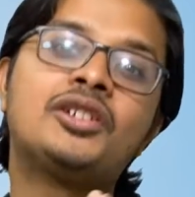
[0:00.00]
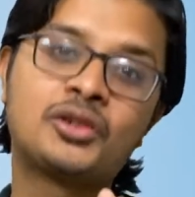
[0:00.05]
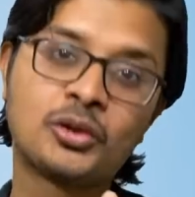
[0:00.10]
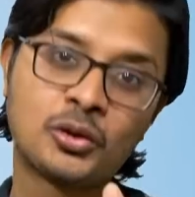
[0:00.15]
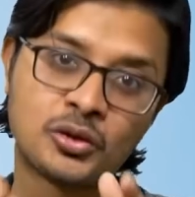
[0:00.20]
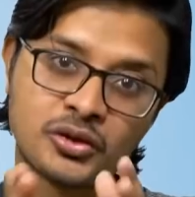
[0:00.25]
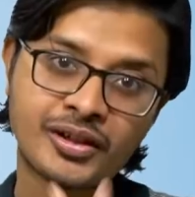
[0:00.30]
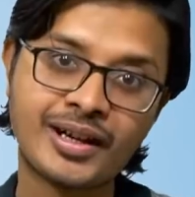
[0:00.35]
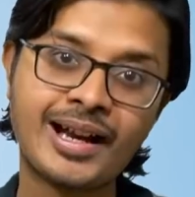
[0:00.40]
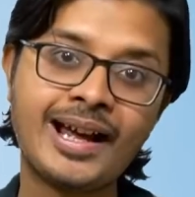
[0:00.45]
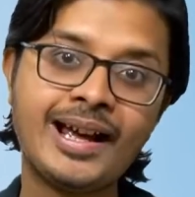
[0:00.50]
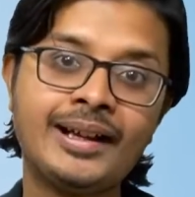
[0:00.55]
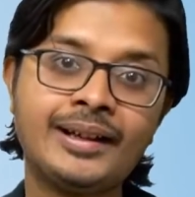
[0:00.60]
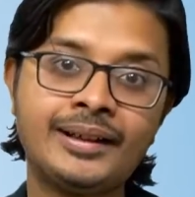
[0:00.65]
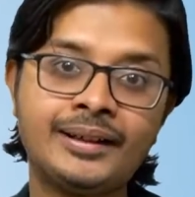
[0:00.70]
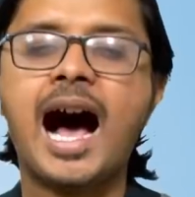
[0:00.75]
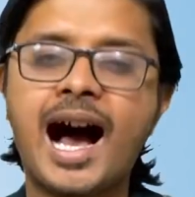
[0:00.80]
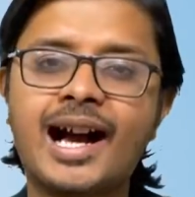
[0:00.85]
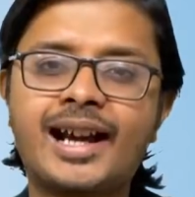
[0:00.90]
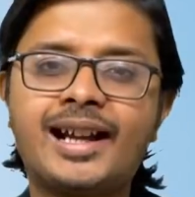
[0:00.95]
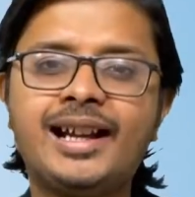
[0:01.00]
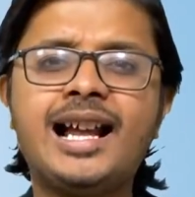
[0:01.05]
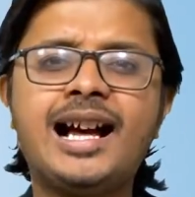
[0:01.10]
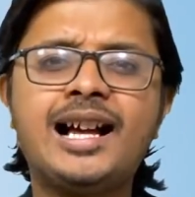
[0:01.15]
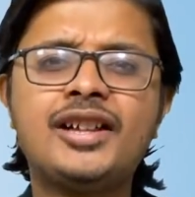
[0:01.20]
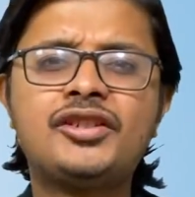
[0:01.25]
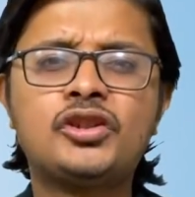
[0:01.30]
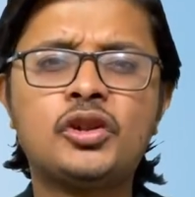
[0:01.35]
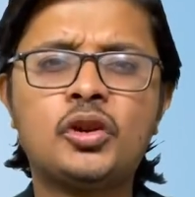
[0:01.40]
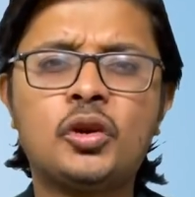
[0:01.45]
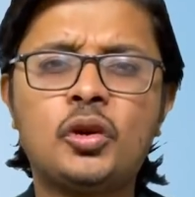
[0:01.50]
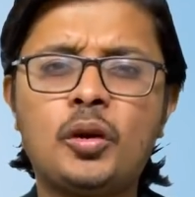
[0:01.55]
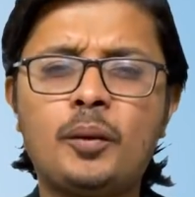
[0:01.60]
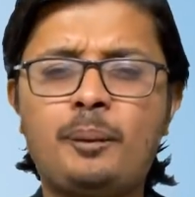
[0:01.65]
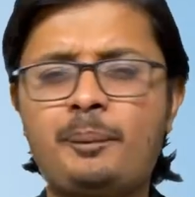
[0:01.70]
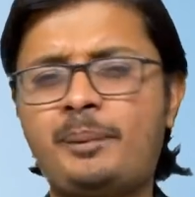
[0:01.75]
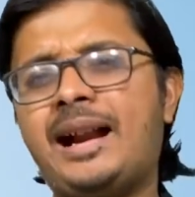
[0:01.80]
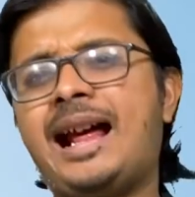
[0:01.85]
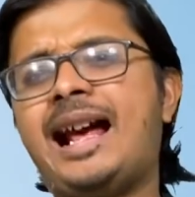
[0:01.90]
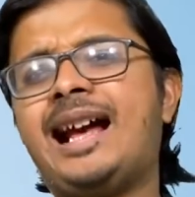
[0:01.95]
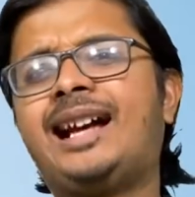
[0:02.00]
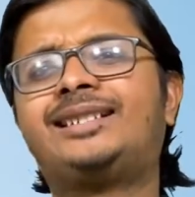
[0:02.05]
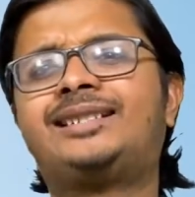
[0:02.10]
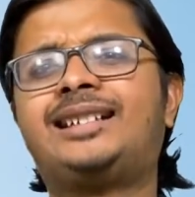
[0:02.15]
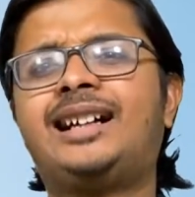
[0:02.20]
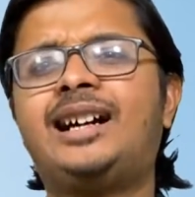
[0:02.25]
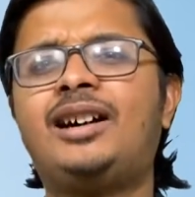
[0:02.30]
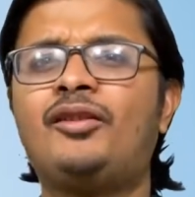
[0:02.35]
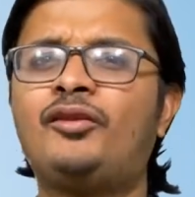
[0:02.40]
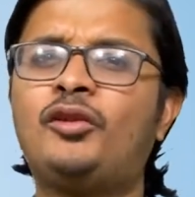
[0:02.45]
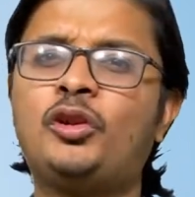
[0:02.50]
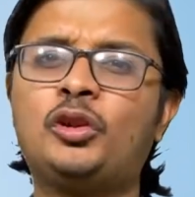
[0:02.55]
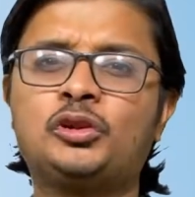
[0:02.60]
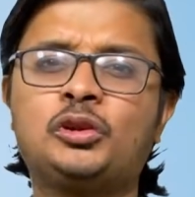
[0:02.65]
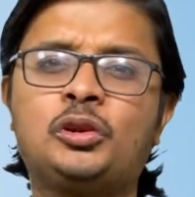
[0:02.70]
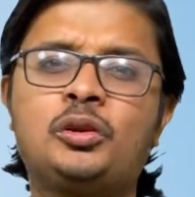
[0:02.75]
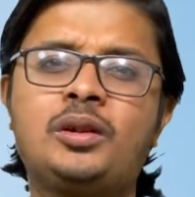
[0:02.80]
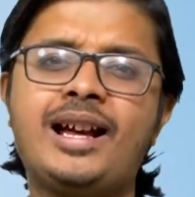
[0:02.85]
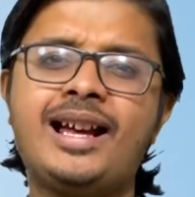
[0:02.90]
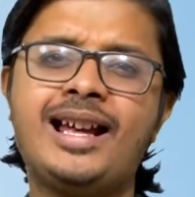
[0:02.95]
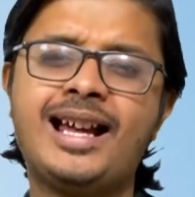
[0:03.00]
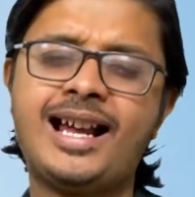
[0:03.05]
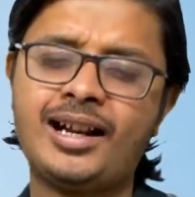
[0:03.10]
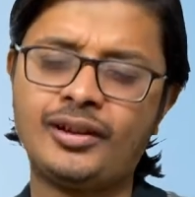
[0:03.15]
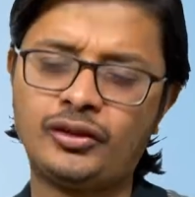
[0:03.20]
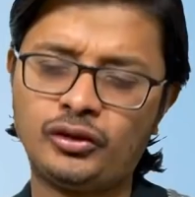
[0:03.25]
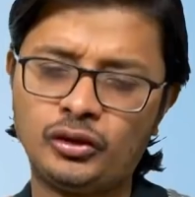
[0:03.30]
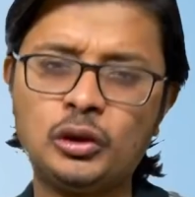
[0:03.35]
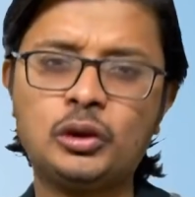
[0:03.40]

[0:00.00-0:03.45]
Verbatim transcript: सोच रहा है अगला जो प्रैंक था वो थोड़ा यार